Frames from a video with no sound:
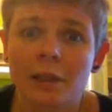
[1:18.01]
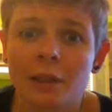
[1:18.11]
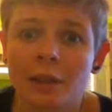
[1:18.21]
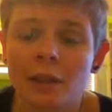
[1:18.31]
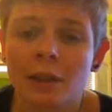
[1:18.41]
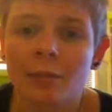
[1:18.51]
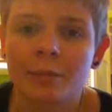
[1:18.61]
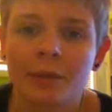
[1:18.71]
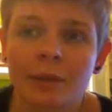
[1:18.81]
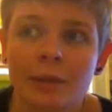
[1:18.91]
Dann habe
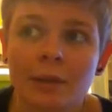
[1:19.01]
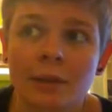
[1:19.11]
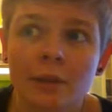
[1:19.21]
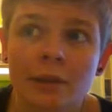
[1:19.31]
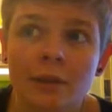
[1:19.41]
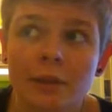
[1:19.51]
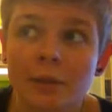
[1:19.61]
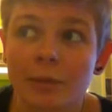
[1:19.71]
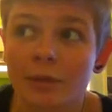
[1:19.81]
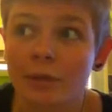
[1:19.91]
ich, was
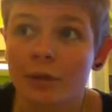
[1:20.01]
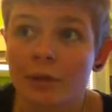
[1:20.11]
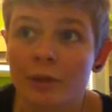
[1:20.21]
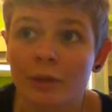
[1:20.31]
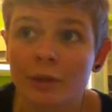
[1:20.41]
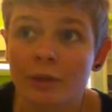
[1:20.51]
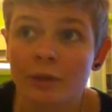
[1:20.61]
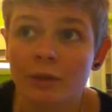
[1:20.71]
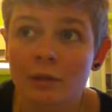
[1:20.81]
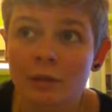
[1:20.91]
habe ich noch hingeschickt?